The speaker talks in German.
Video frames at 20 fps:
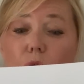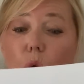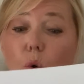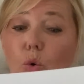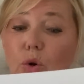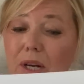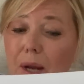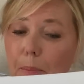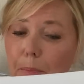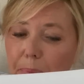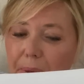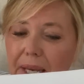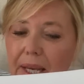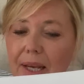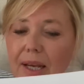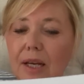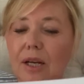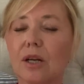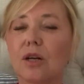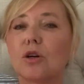oder
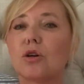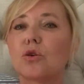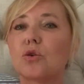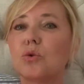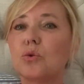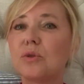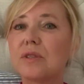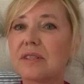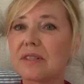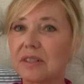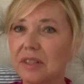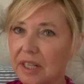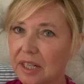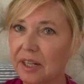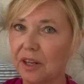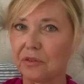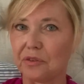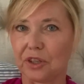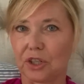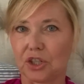B.
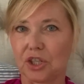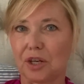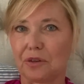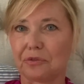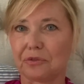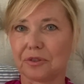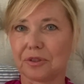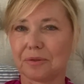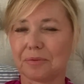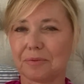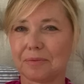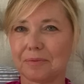Cousinenwirtschaft?